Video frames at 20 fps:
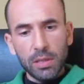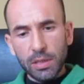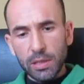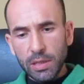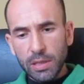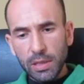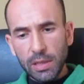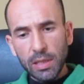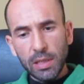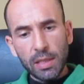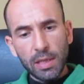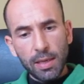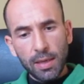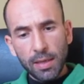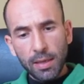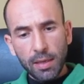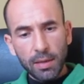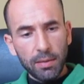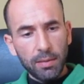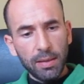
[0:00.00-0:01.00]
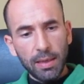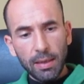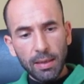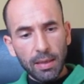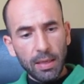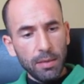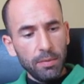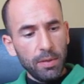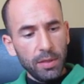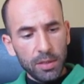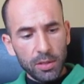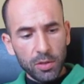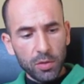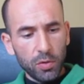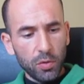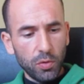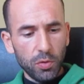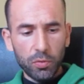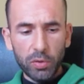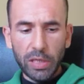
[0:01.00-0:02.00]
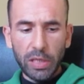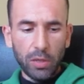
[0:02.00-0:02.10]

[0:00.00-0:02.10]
Si te quemas con